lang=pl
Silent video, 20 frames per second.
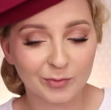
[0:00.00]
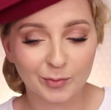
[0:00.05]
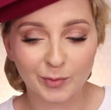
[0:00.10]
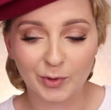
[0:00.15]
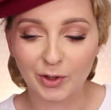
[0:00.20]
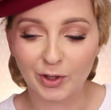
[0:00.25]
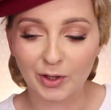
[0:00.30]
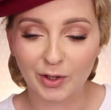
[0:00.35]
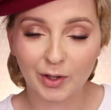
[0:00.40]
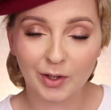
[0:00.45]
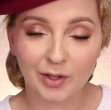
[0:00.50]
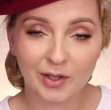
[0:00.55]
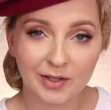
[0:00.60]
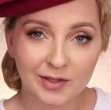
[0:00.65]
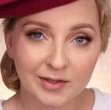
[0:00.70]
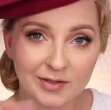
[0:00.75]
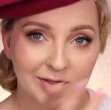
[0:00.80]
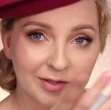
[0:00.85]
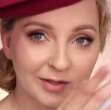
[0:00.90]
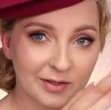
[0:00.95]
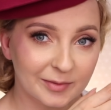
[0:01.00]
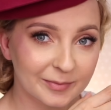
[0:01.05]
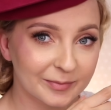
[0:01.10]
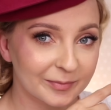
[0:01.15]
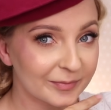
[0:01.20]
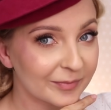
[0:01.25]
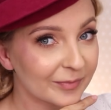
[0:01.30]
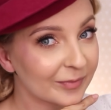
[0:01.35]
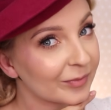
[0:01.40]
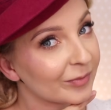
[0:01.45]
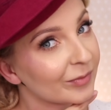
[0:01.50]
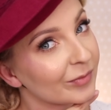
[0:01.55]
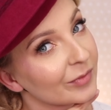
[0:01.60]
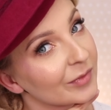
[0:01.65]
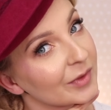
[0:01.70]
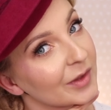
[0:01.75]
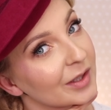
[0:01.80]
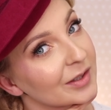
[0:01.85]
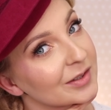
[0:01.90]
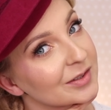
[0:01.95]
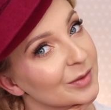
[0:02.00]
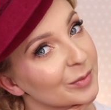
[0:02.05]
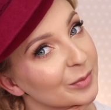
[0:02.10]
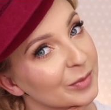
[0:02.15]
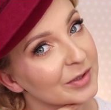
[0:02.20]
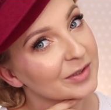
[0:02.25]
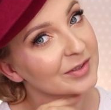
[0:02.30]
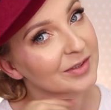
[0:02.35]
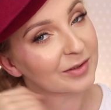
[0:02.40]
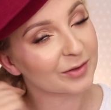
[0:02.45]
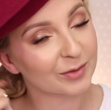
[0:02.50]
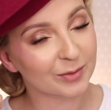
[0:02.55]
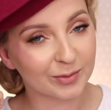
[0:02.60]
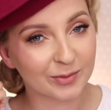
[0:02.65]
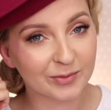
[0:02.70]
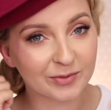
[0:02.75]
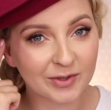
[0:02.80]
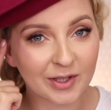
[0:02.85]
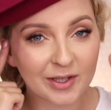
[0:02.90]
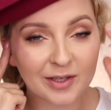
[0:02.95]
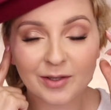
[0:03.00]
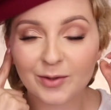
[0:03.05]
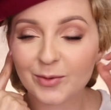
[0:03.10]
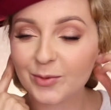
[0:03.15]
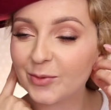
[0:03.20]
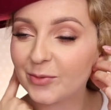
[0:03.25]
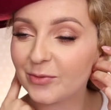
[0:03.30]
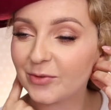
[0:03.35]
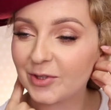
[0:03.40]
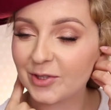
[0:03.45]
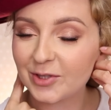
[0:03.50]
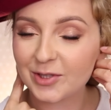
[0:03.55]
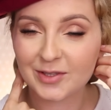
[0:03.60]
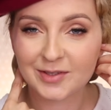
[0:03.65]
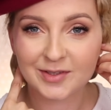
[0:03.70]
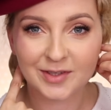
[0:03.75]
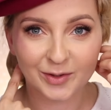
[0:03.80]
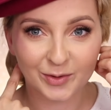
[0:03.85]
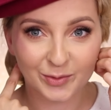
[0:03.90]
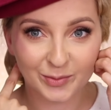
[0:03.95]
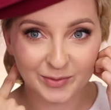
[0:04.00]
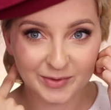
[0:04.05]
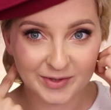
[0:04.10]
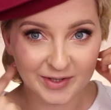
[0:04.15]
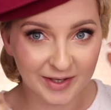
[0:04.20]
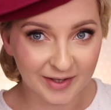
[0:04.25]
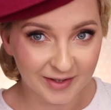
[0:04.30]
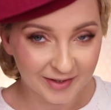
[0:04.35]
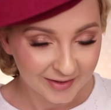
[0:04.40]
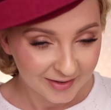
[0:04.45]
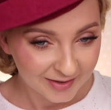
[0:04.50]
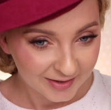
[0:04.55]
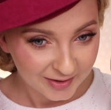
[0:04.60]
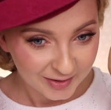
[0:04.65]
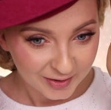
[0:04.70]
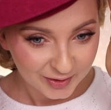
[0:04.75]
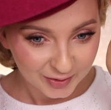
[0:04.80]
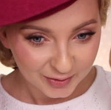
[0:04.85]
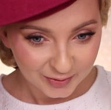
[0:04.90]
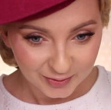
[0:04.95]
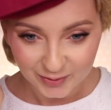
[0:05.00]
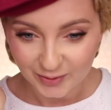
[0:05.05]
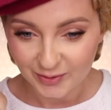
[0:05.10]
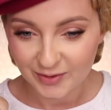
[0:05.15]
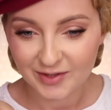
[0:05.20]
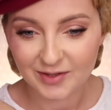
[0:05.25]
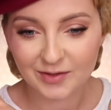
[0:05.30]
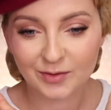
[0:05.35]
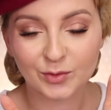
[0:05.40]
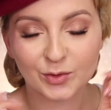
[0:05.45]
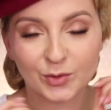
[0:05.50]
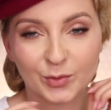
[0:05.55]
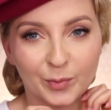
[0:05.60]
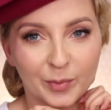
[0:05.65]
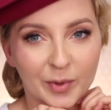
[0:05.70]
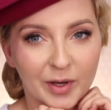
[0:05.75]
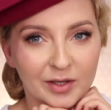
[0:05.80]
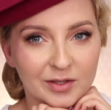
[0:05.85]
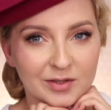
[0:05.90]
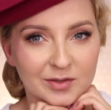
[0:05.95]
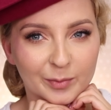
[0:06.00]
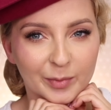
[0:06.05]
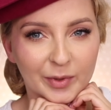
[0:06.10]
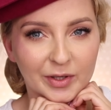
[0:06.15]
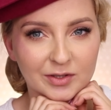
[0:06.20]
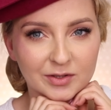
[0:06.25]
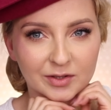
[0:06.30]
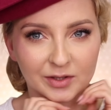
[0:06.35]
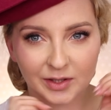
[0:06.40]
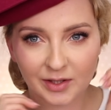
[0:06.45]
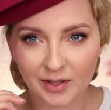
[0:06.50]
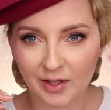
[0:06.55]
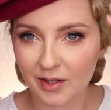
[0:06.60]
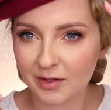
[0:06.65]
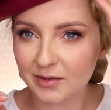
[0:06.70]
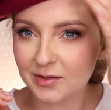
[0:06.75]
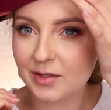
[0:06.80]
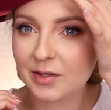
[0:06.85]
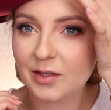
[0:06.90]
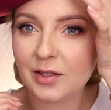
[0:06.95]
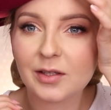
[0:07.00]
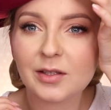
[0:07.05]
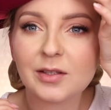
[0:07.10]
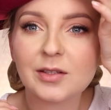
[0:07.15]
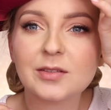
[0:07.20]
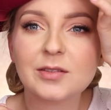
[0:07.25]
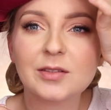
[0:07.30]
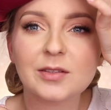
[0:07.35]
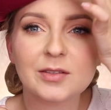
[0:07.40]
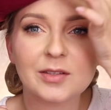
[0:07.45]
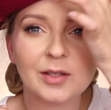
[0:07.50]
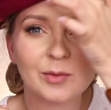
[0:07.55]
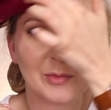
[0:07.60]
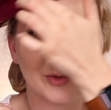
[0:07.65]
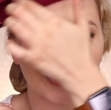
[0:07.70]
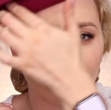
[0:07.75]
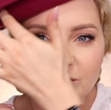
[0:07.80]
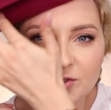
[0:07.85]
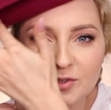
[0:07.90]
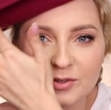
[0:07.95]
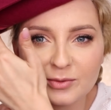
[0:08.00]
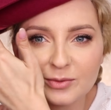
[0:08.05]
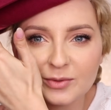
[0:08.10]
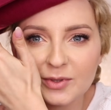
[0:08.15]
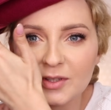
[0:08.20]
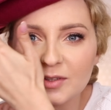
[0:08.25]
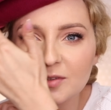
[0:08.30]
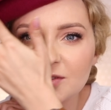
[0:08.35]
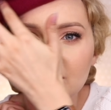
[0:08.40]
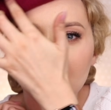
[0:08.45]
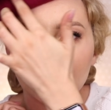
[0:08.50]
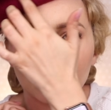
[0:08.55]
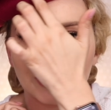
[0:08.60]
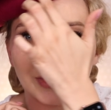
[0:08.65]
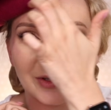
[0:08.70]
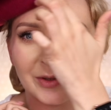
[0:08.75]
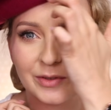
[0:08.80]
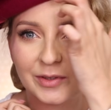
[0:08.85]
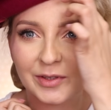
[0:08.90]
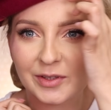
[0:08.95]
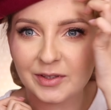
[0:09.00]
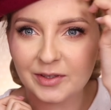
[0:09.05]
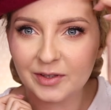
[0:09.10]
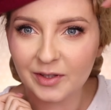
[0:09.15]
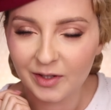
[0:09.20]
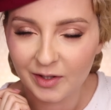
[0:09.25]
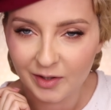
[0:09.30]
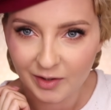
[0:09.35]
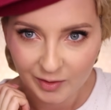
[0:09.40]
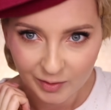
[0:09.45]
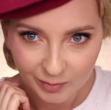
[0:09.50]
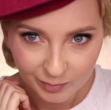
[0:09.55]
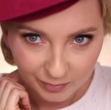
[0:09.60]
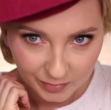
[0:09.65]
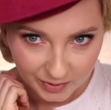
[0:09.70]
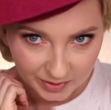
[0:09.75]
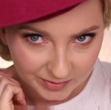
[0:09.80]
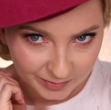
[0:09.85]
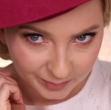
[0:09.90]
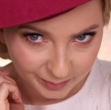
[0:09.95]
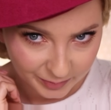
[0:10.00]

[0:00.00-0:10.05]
w mojej kolekcji. Tak się prezentuje, również jest na gumce. No jest już bardzo, bardzo elegancki, ale jest niesamowicie tutaj zrobiony. Bardzo